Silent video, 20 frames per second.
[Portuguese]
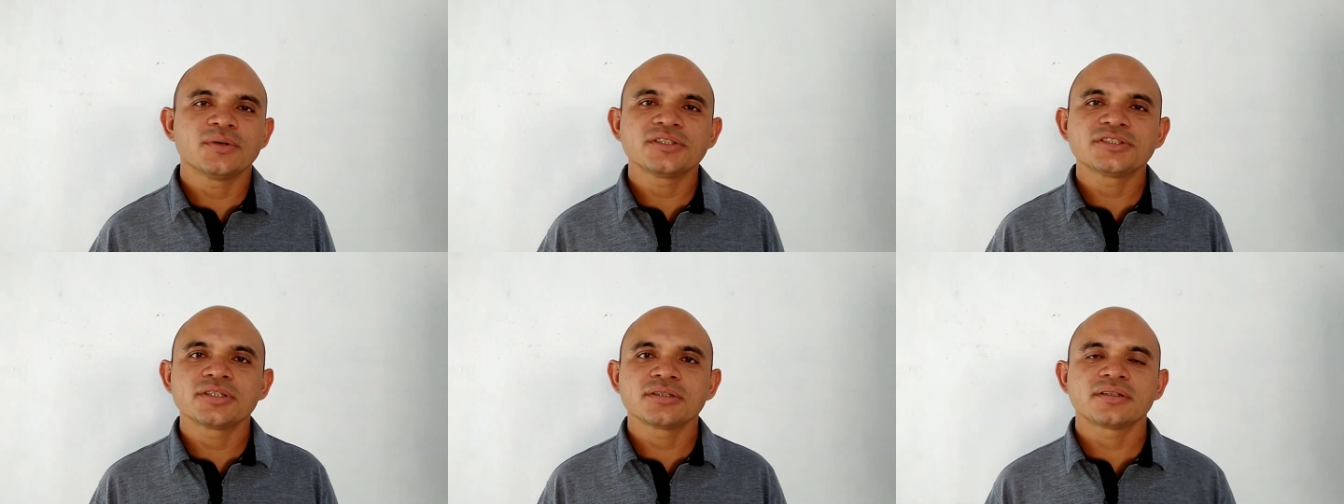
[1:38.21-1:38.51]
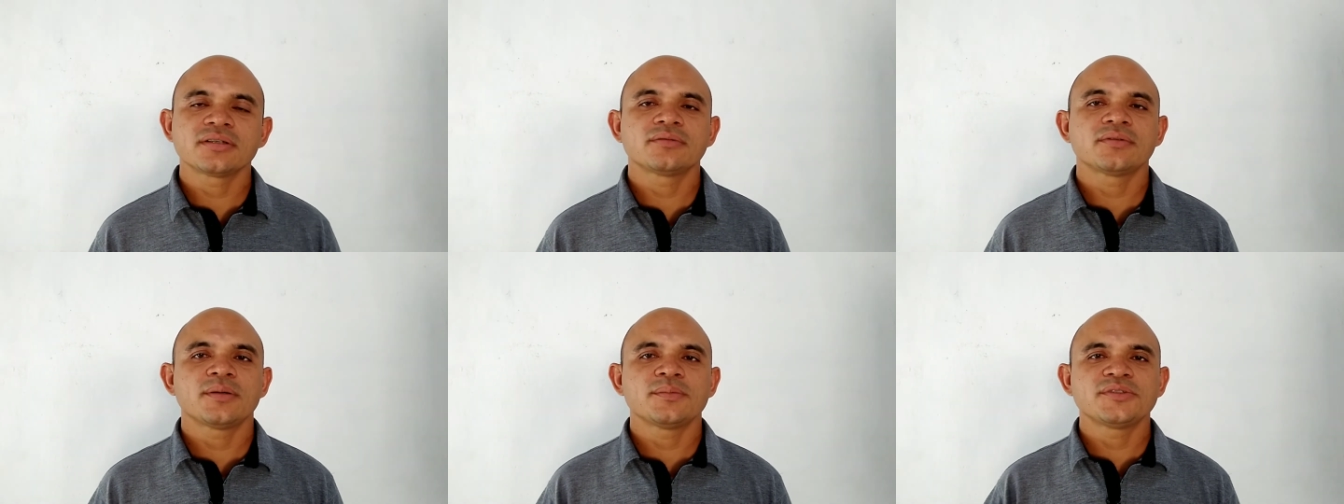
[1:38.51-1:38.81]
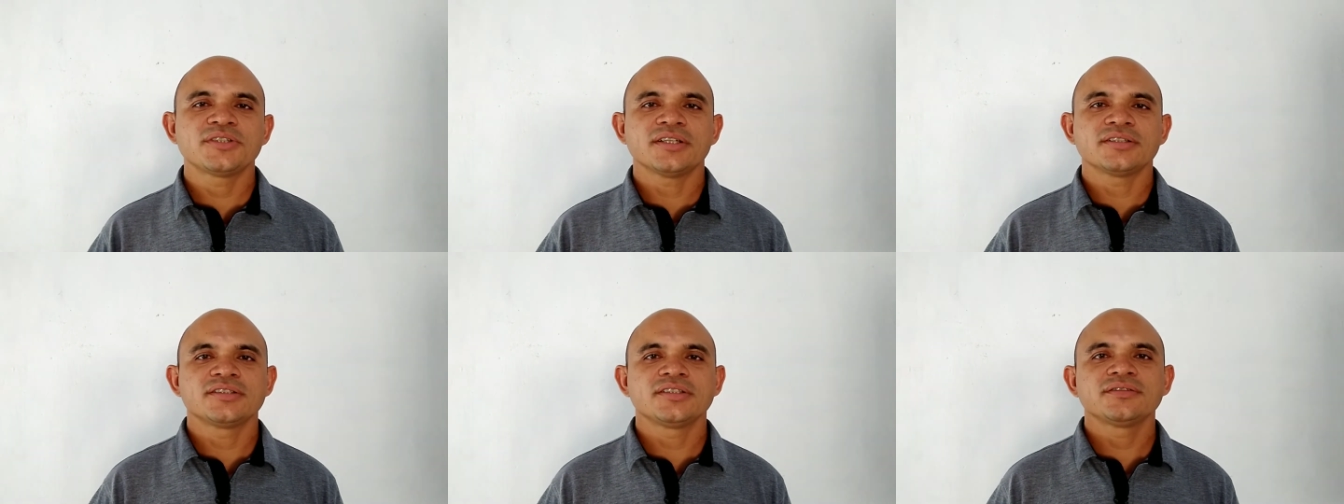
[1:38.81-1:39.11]
Hoje eu tenho um
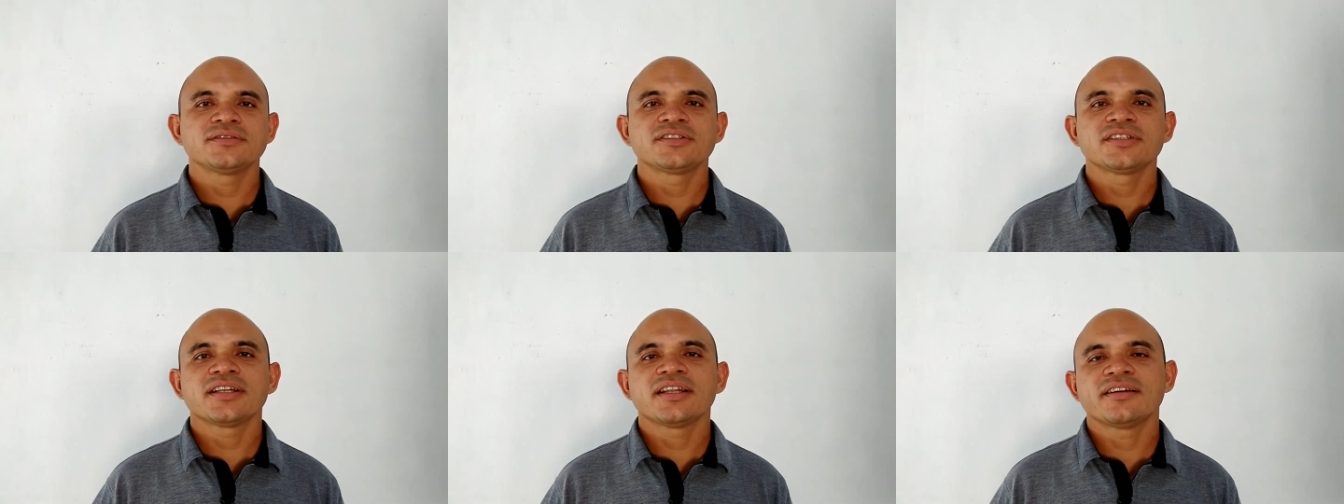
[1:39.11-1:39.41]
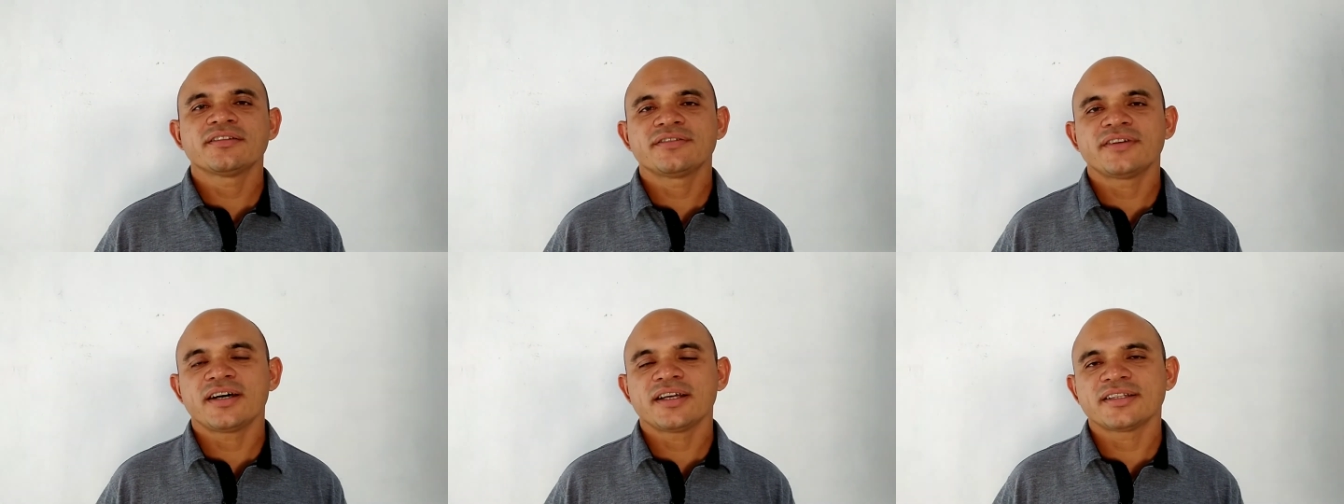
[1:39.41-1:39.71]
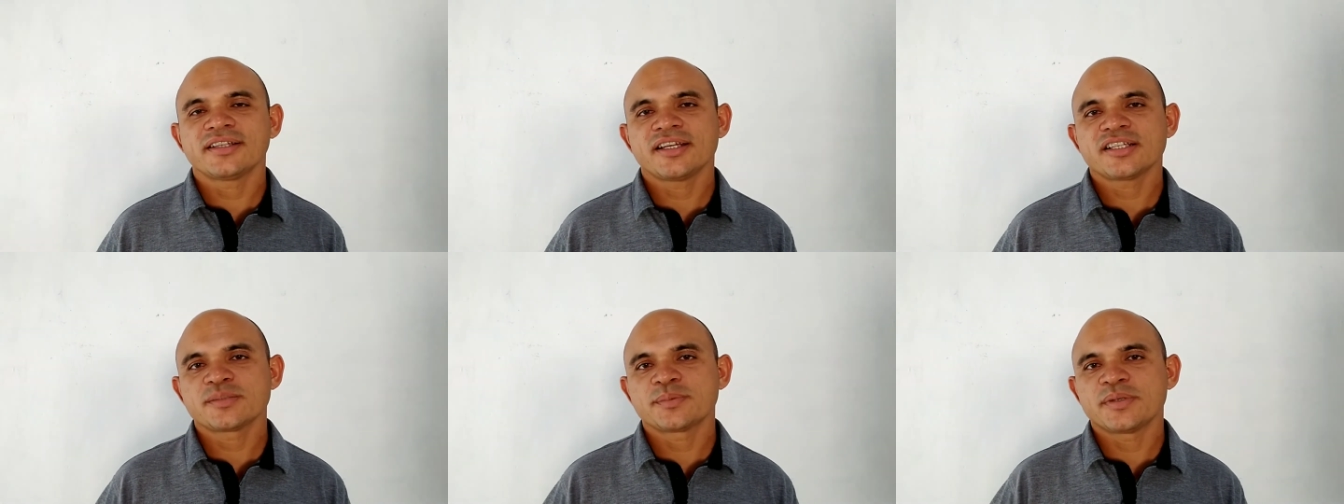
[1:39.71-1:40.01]
objetivo de levar
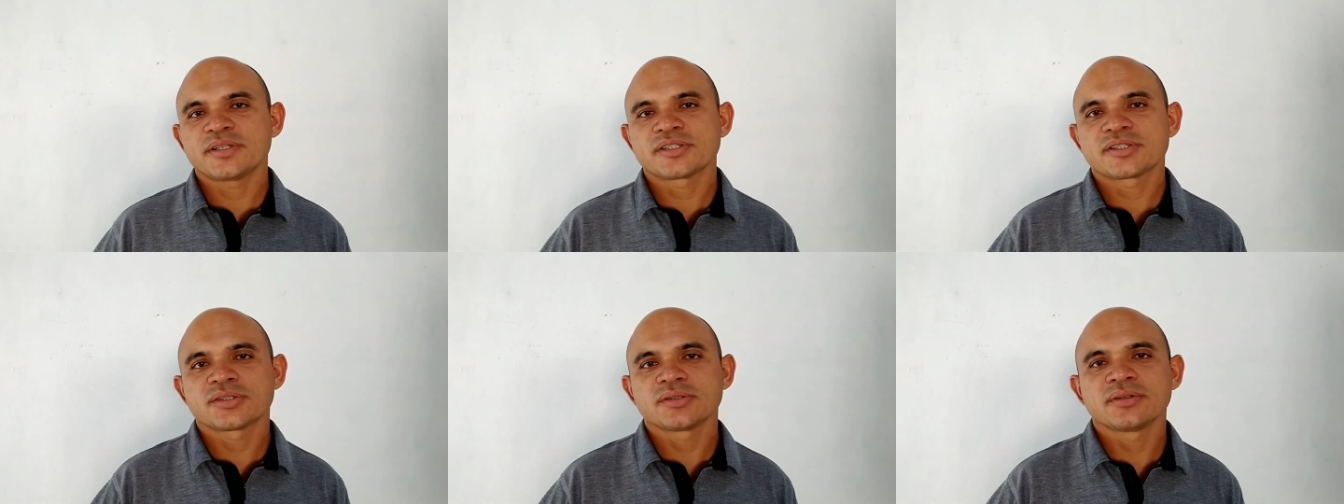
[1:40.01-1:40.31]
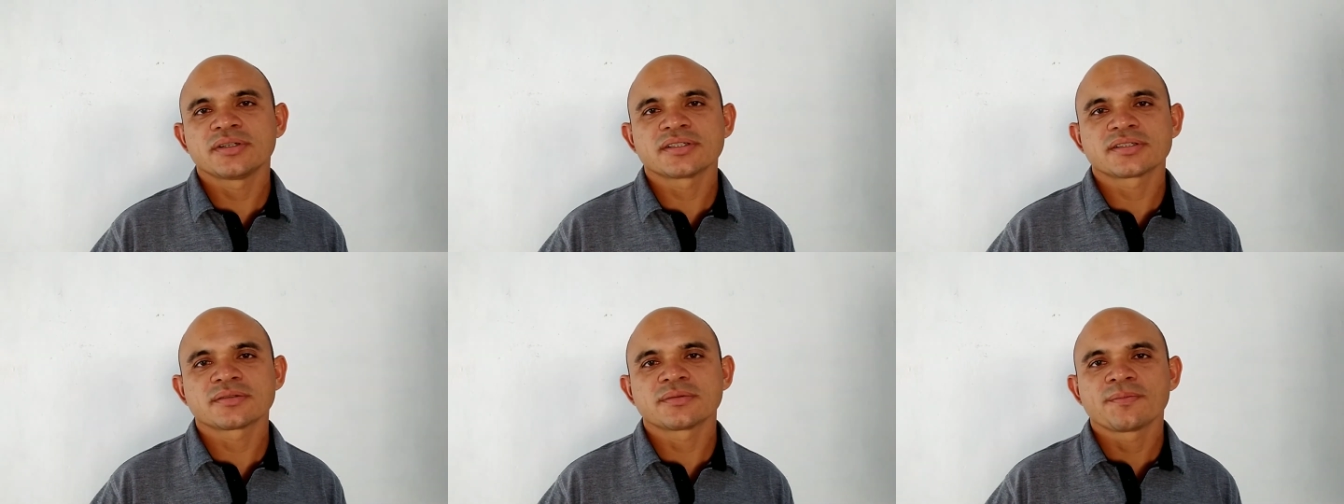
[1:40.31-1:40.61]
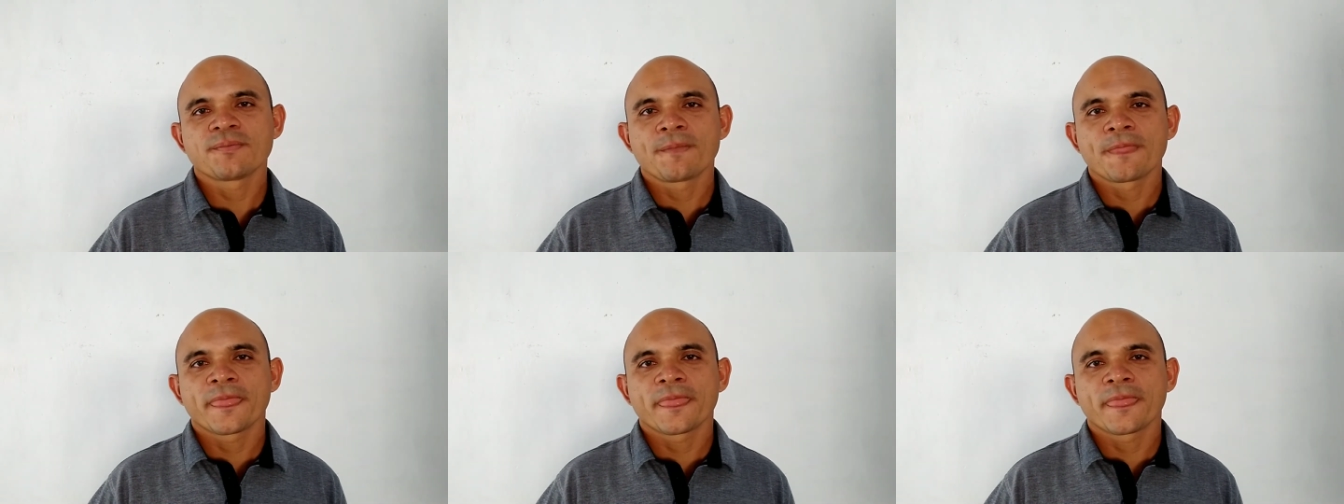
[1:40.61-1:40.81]
até as pessoas